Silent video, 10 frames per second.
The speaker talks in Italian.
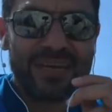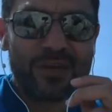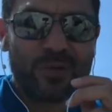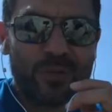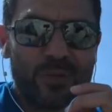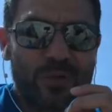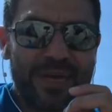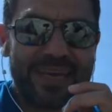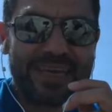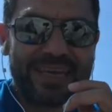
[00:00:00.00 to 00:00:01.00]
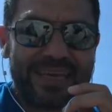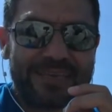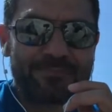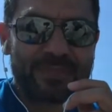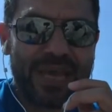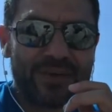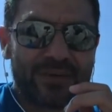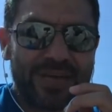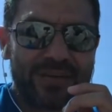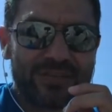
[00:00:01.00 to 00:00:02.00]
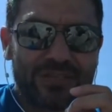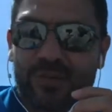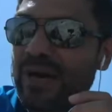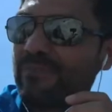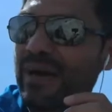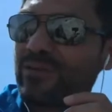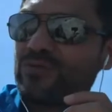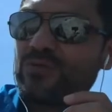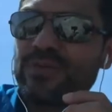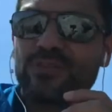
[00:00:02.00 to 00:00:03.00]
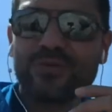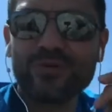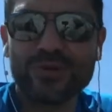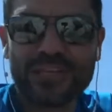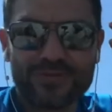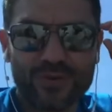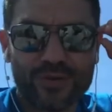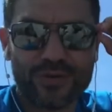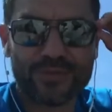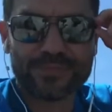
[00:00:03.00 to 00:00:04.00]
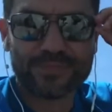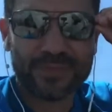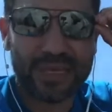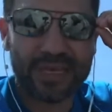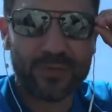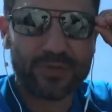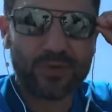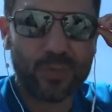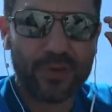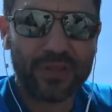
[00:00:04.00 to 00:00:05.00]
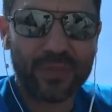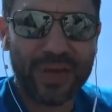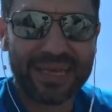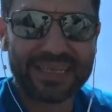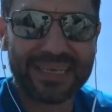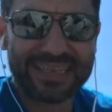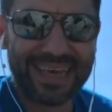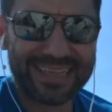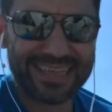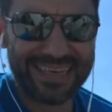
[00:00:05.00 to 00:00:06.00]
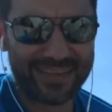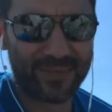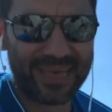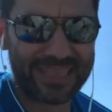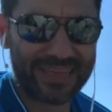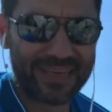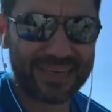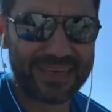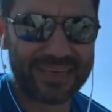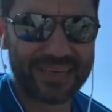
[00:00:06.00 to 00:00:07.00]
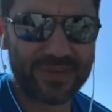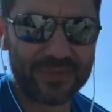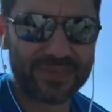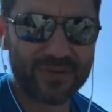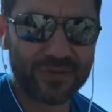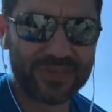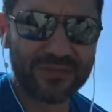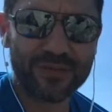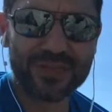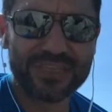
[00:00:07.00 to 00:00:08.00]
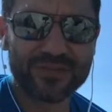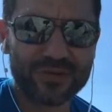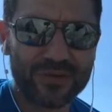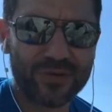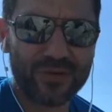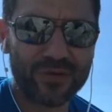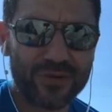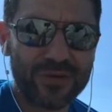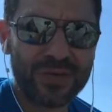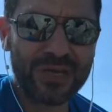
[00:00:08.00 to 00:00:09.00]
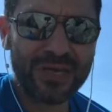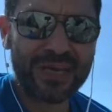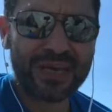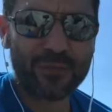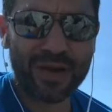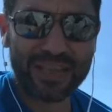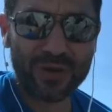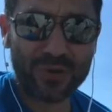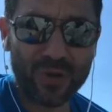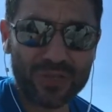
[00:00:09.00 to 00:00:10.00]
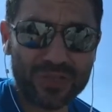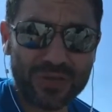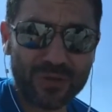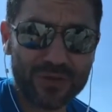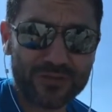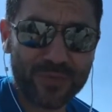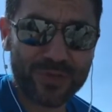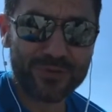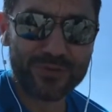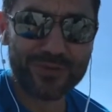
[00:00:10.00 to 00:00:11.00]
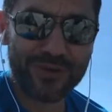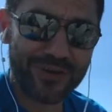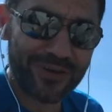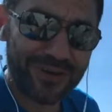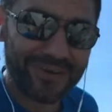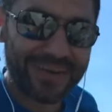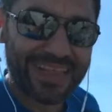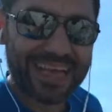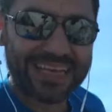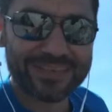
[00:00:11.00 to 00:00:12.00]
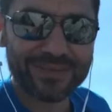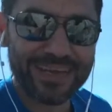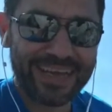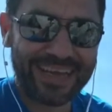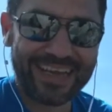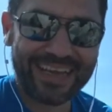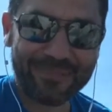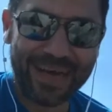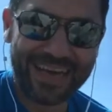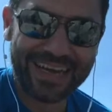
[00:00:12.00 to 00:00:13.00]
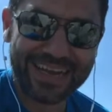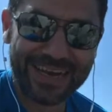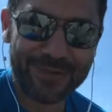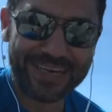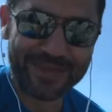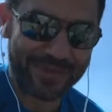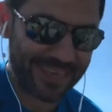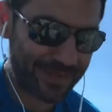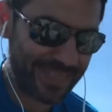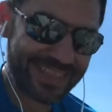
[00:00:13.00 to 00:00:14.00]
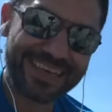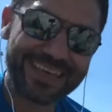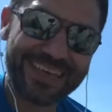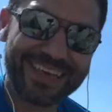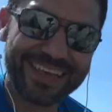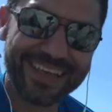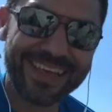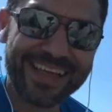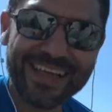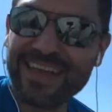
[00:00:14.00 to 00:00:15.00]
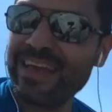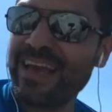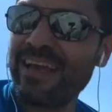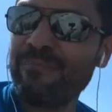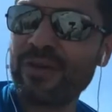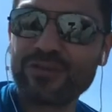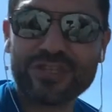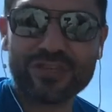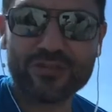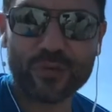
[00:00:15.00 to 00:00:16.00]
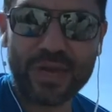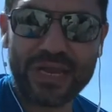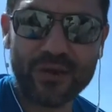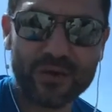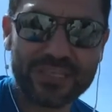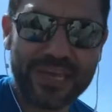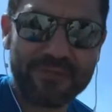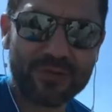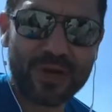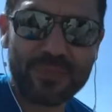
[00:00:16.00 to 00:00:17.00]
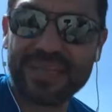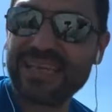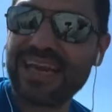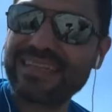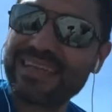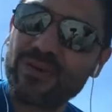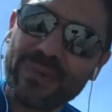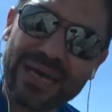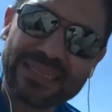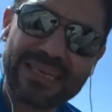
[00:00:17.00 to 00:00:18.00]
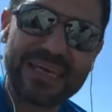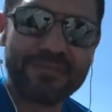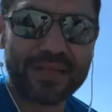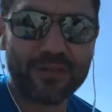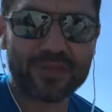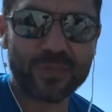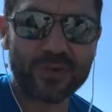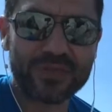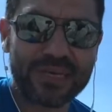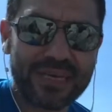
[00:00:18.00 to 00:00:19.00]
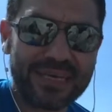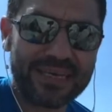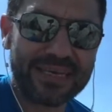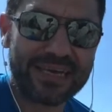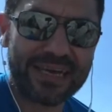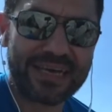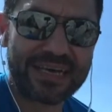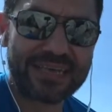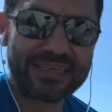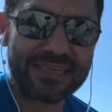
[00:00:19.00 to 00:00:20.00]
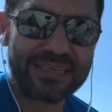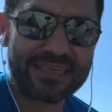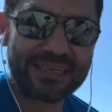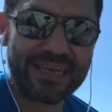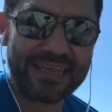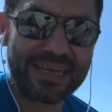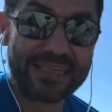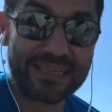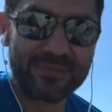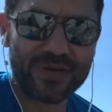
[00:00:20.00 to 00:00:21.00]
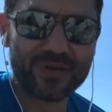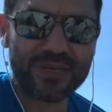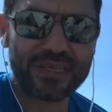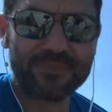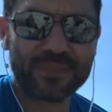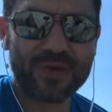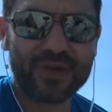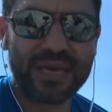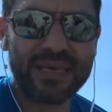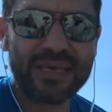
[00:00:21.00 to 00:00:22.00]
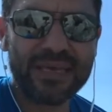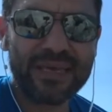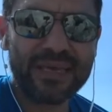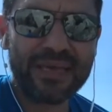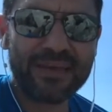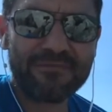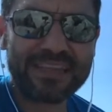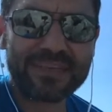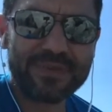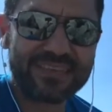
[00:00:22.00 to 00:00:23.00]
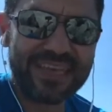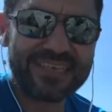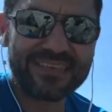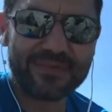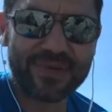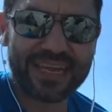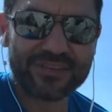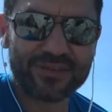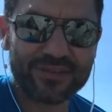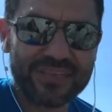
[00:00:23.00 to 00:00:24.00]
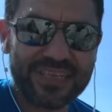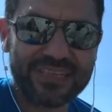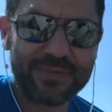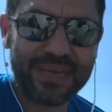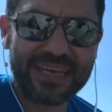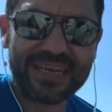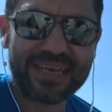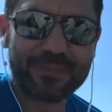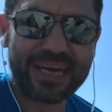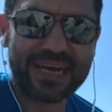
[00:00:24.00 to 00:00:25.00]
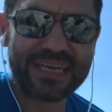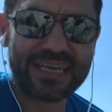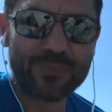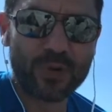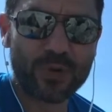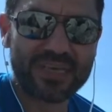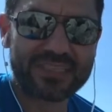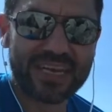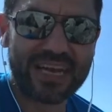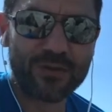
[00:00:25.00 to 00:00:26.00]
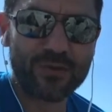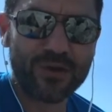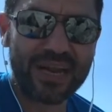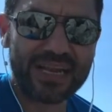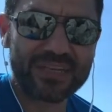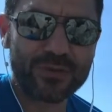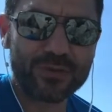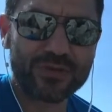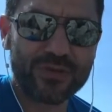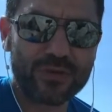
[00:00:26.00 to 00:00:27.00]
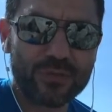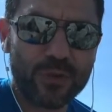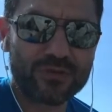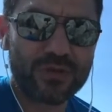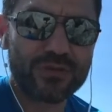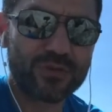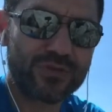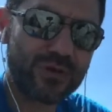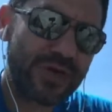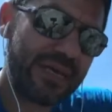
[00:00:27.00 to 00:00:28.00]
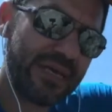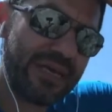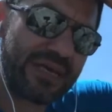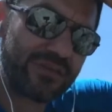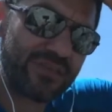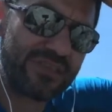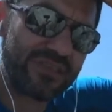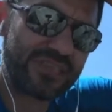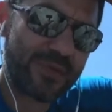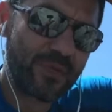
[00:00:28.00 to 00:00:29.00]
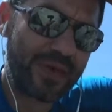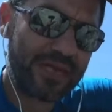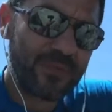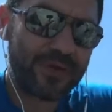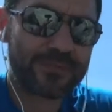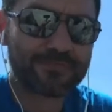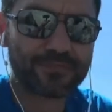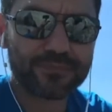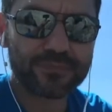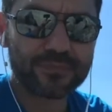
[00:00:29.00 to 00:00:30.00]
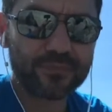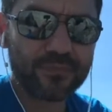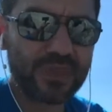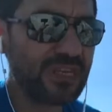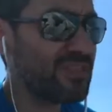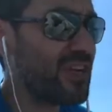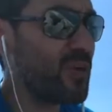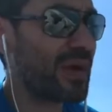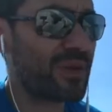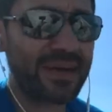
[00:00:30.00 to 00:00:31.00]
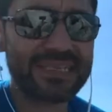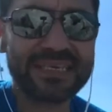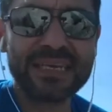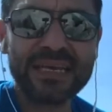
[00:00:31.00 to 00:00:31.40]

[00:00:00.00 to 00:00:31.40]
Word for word: Comunque, ecco, eccoci qua, vado subito al sodo. Eh, ho visto un po' di domande, tante le domande che, che ho visto questa volta sono, riguardano il nuoto, il nuoto soprattutto, guarda caso, in mare, in acque libere, quindi mi concentro su quelle oggi e eventualmente le altre domande vado a risponderle da, ne, nella diretta di mercoledì, ok? E fatemi segni se per caso non si sente bene, che magari provo a cercare un lugar al chiuso, un posto al chiuso e, e così ci sentiamo meglio, però se no vado avanti.